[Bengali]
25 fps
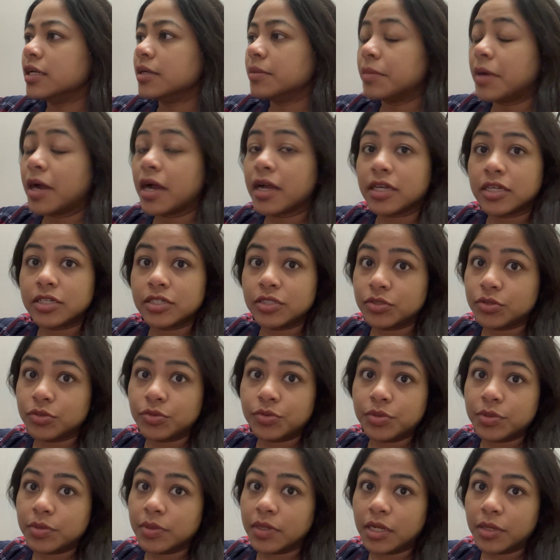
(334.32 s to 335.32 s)
ভাগ্যিস
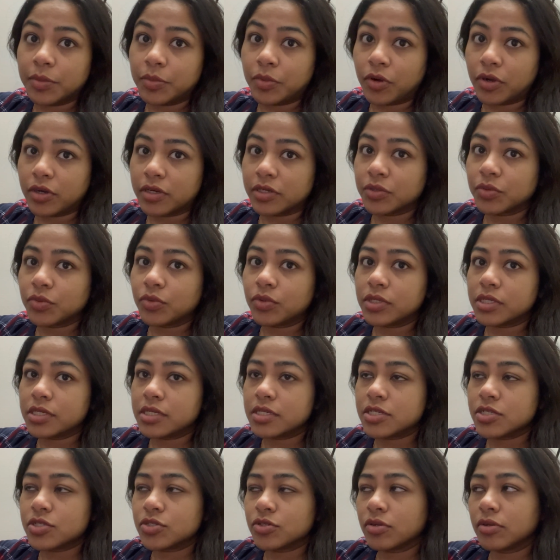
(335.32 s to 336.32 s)
থুপিবেলা পড়াটা করে
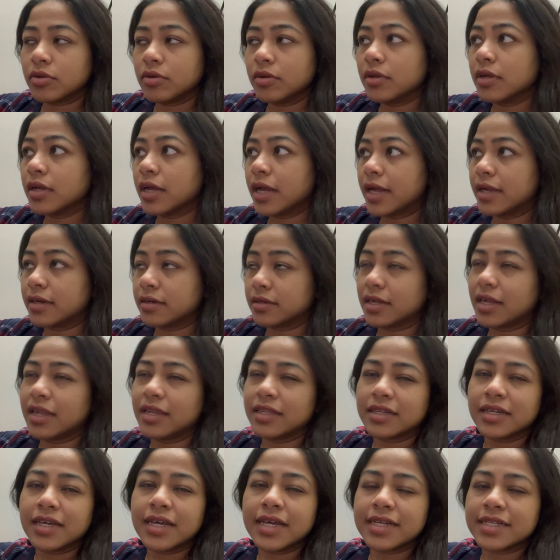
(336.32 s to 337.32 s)
নিয়েছিল আর
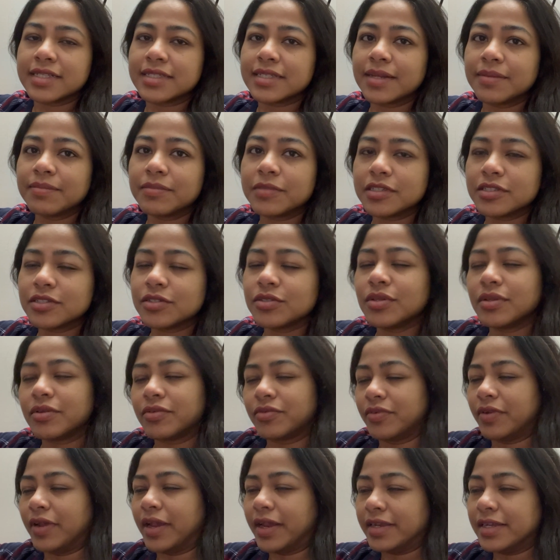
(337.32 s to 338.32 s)
কালকে এক্সাম আছে তো
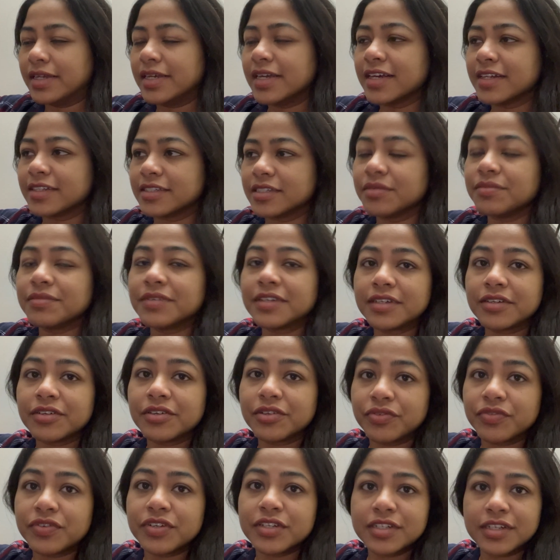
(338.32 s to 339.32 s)
রেডি আছে বাট
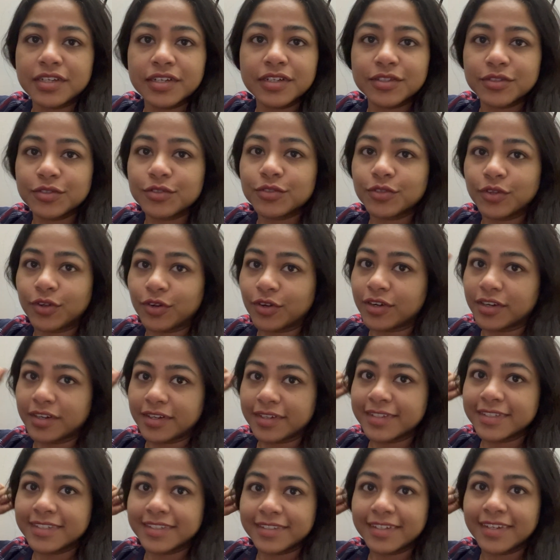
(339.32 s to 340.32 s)
রিভিশনের তো দরকার
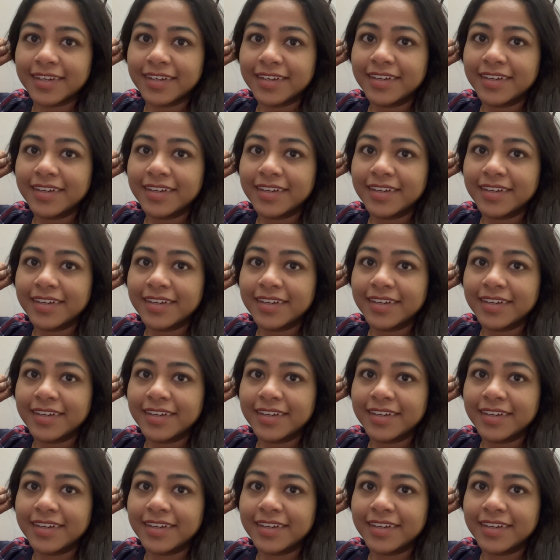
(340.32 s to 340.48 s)
আছে তাই